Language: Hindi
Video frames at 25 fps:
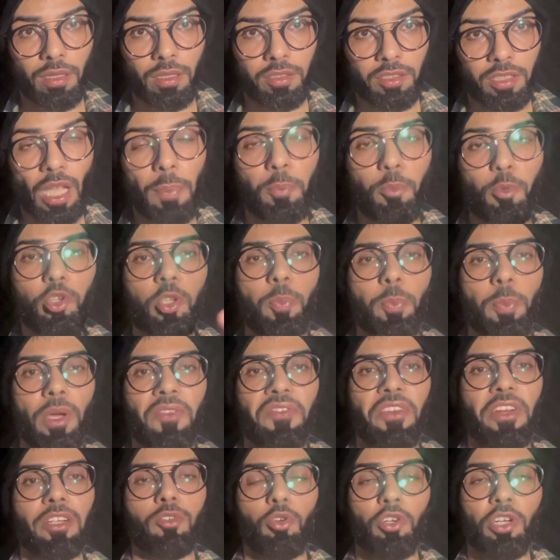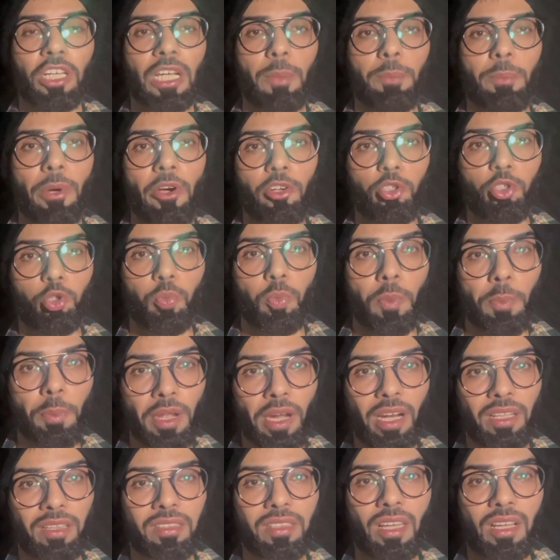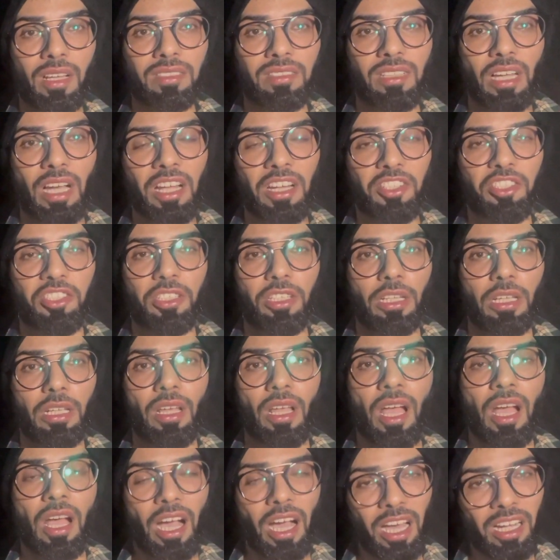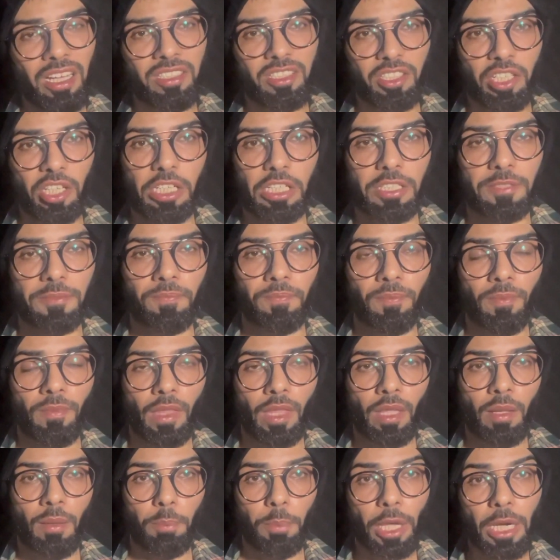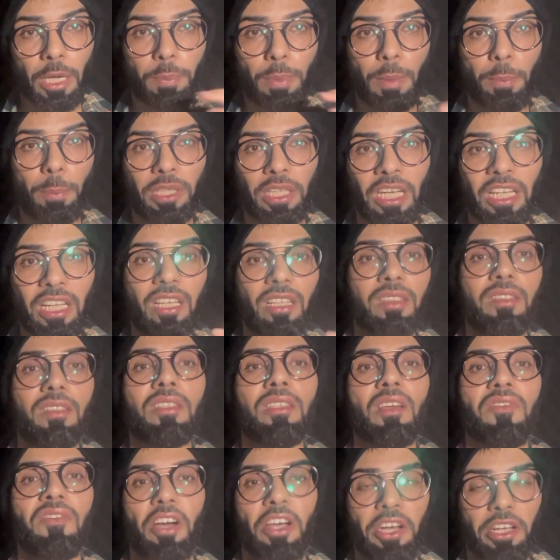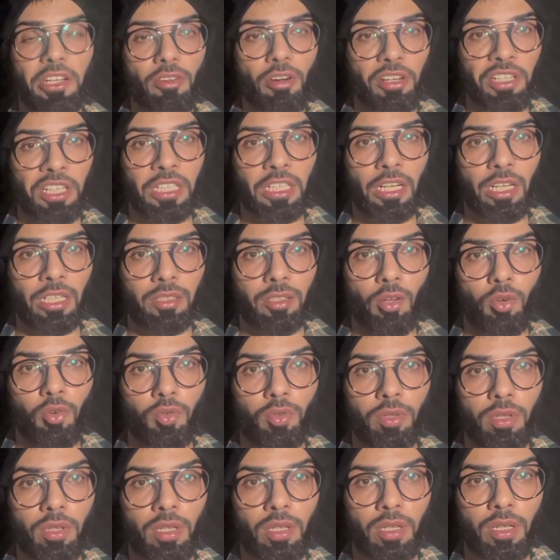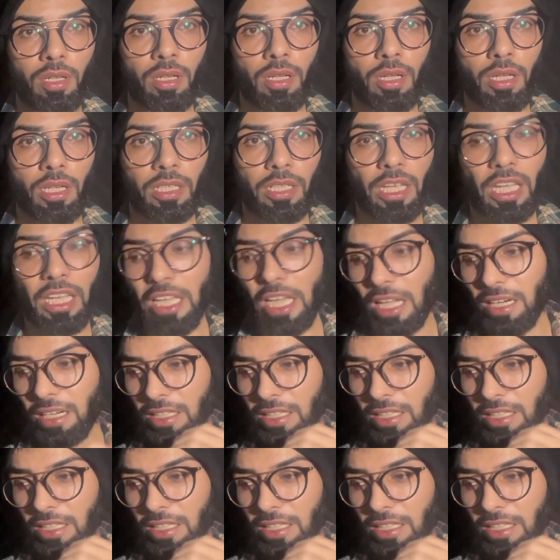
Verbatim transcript: सब कुछ परफेक्ट होने के बावजूद भी मेरा तर्ज हर चीज़ हर चीज़ फिर भी पता नहीं कितनी दफ़ा रिकॉर्डिंग करता हूँ कि यार